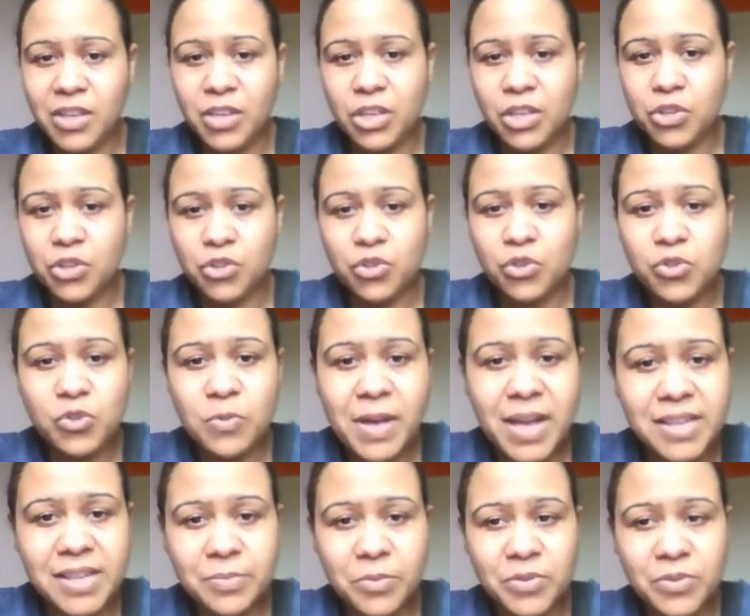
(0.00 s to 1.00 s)
je ne suis pas
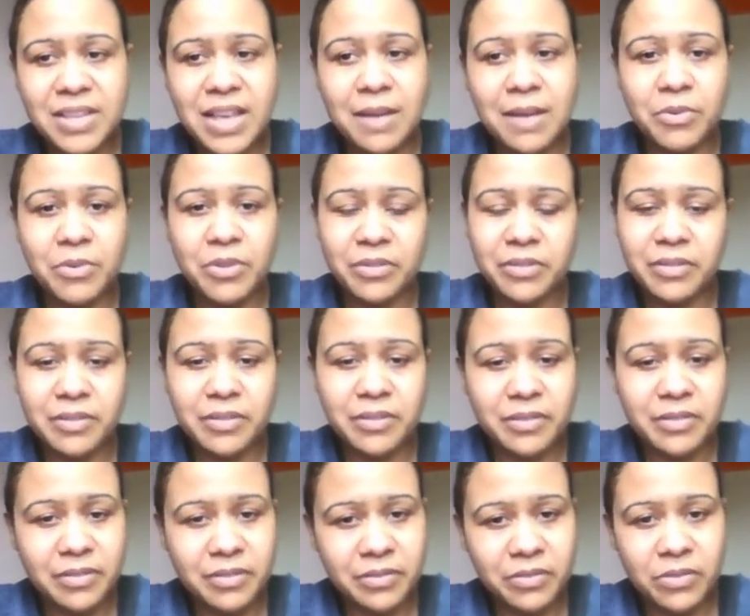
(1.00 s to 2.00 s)
responsable
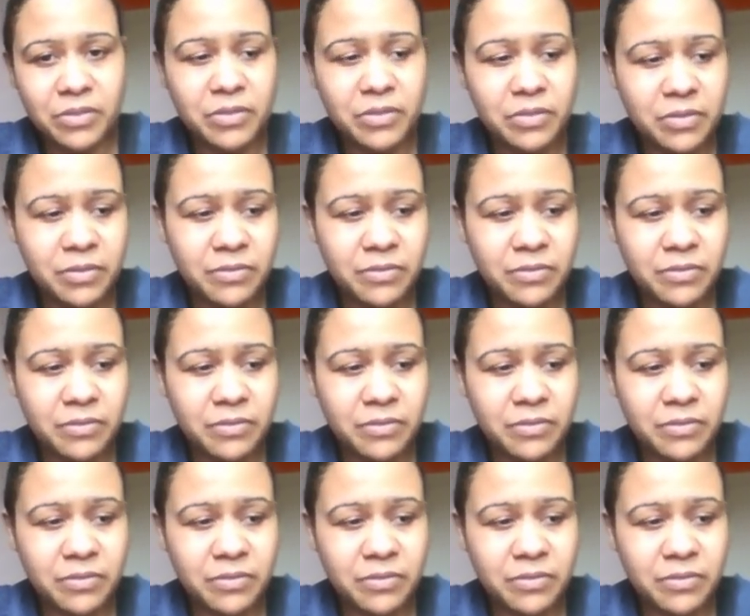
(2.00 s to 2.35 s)
de